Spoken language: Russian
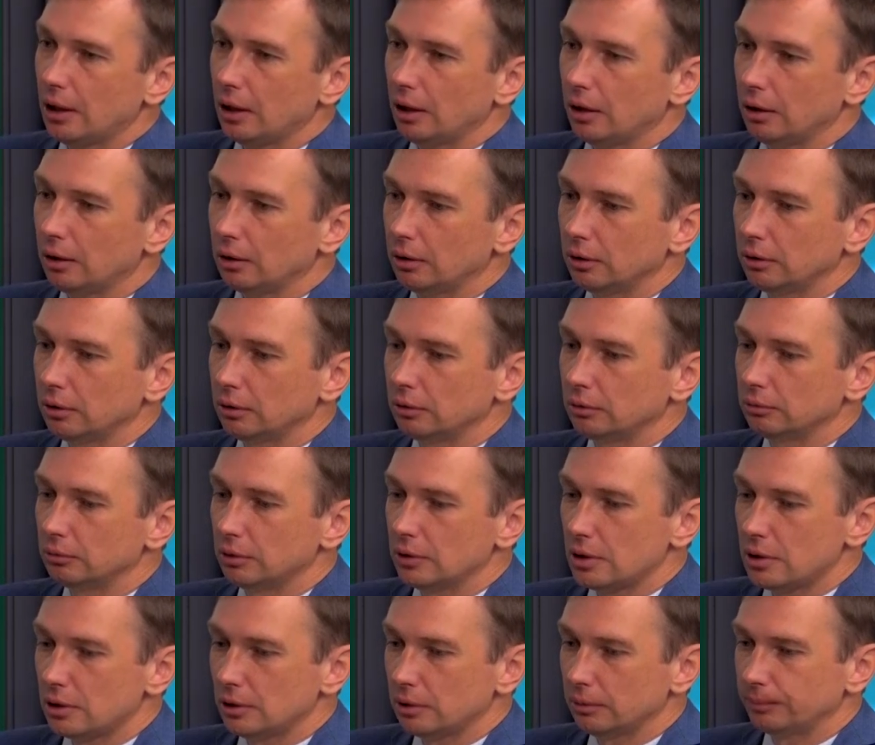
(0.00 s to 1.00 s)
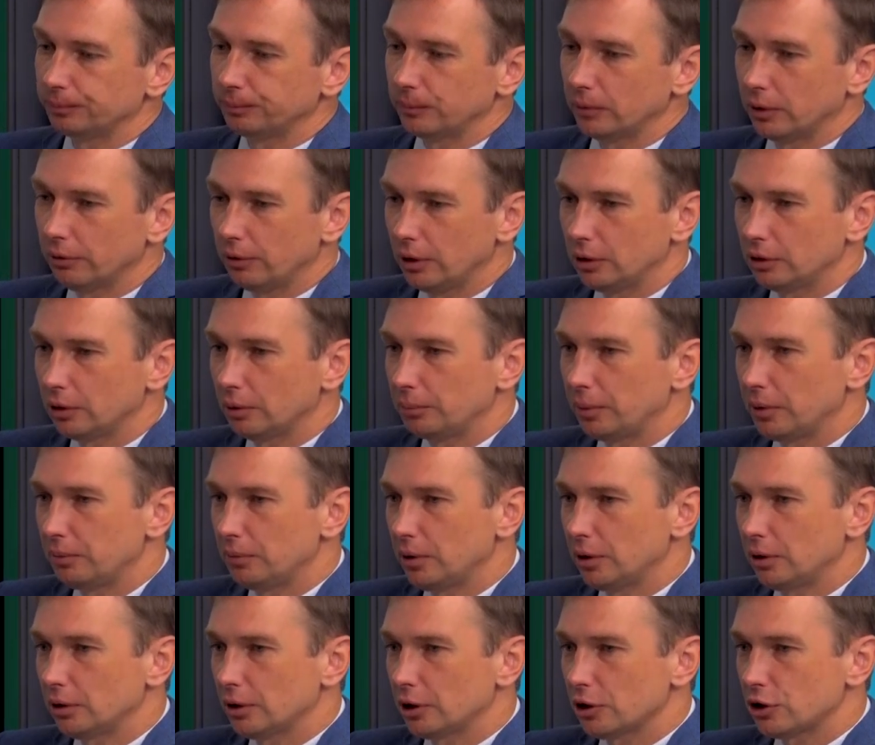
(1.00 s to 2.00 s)
Э, если говорить на
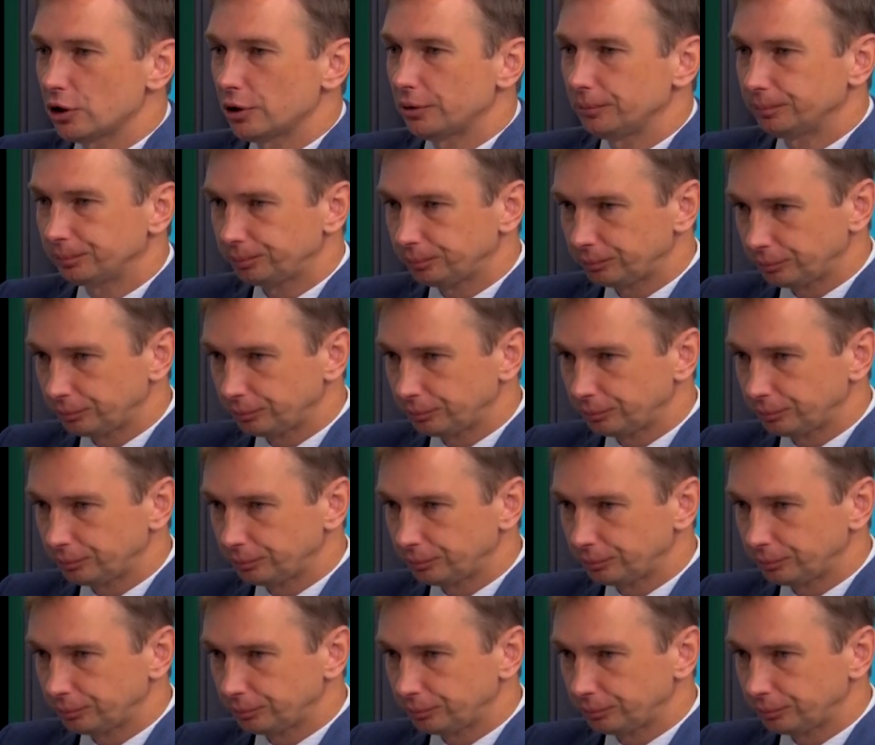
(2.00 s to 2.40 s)
примере нашей